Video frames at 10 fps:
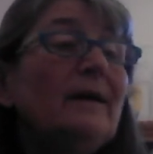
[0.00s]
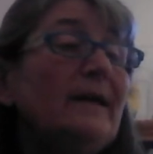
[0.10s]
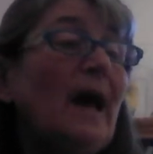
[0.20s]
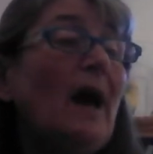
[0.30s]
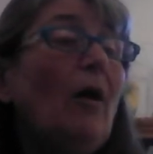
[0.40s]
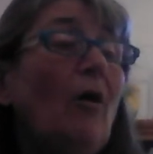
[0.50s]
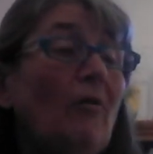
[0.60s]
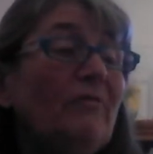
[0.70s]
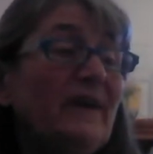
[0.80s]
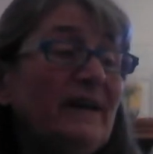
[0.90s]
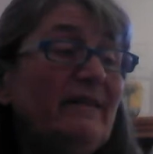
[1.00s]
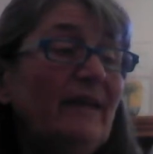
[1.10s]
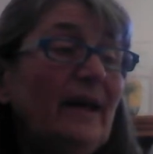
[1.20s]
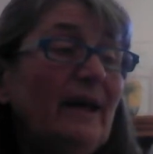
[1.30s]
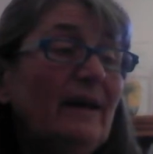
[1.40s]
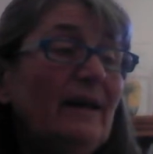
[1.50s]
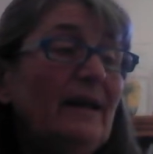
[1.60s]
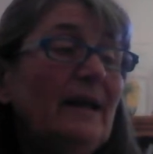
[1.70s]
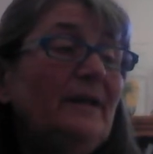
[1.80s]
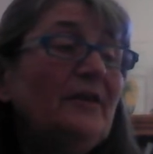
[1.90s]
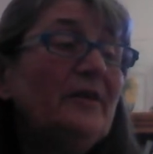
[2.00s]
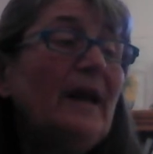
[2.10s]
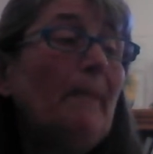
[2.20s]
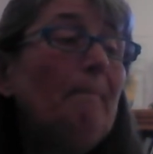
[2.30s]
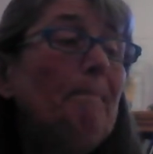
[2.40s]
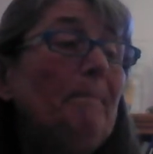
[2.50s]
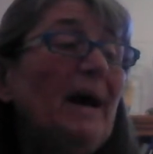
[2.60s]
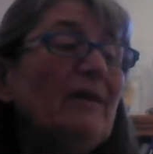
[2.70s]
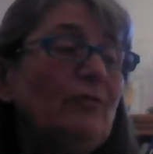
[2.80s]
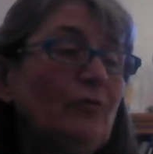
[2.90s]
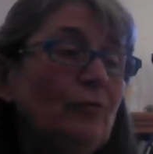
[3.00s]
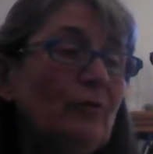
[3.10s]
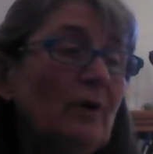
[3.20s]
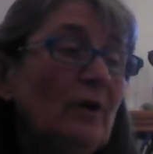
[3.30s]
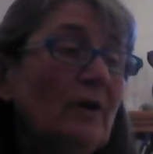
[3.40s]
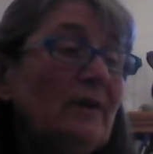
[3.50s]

car en vérité il n'y en a pas une